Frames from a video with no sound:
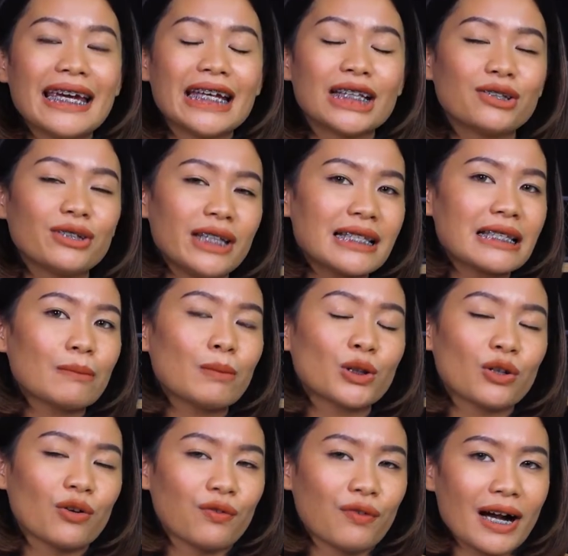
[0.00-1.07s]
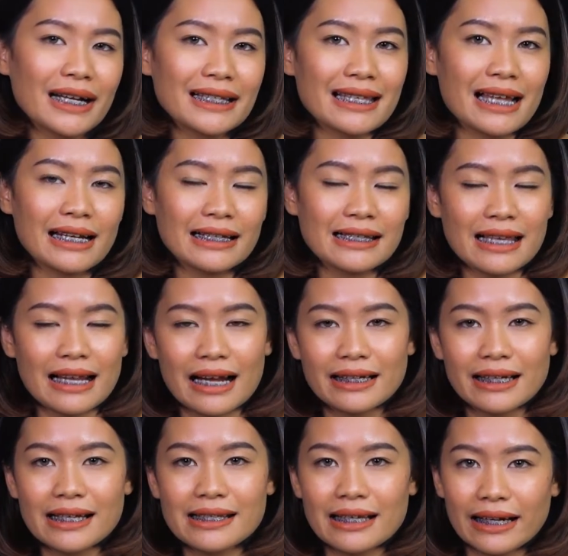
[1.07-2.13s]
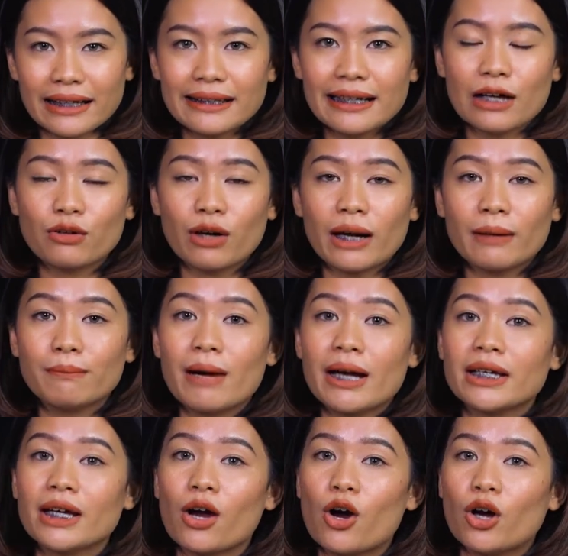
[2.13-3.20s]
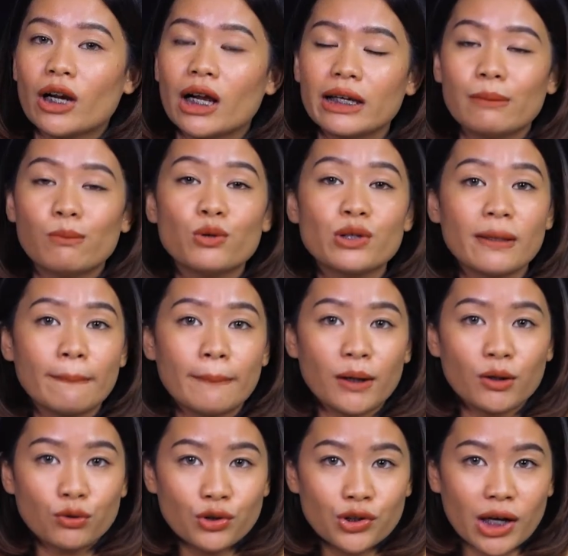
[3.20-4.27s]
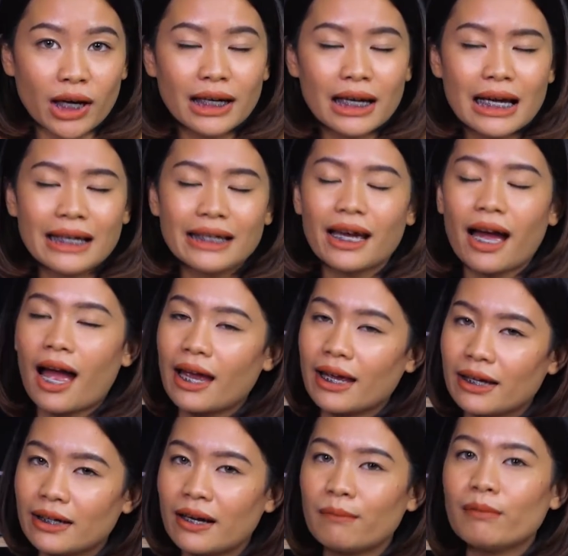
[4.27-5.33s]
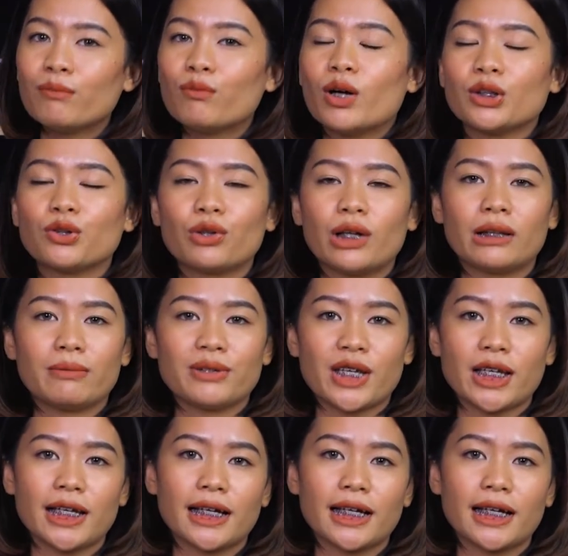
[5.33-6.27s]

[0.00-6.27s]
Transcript: Itu dia sahabat Nova, kesalahan-kesalahan yang sering dilakukan banyak orang di musim penghujan yang akhirnya membuat kulit menjadi